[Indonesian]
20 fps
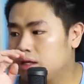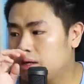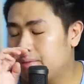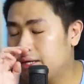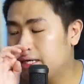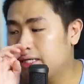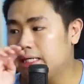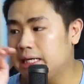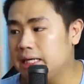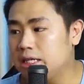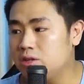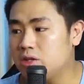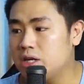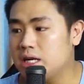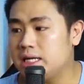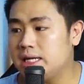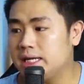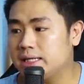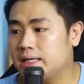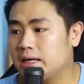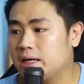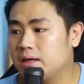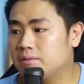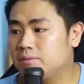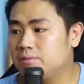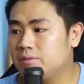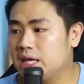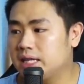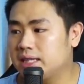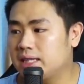Kemarin kalian udah lihat ya,
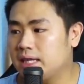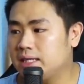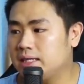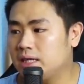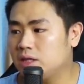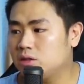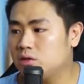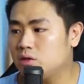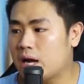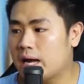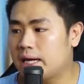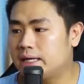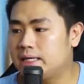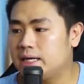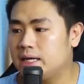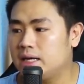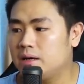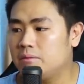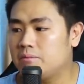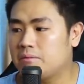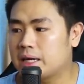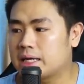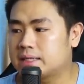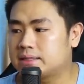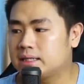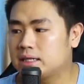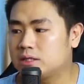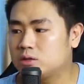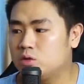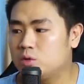datanya itu ada pada
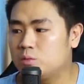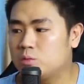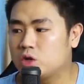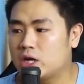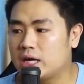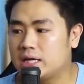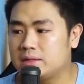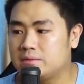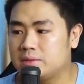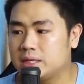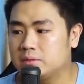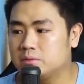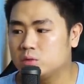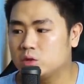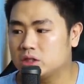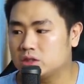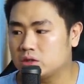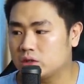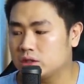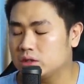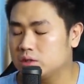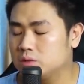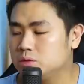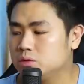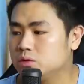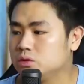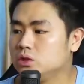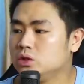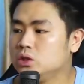saat gue mau kalibrate monitor itu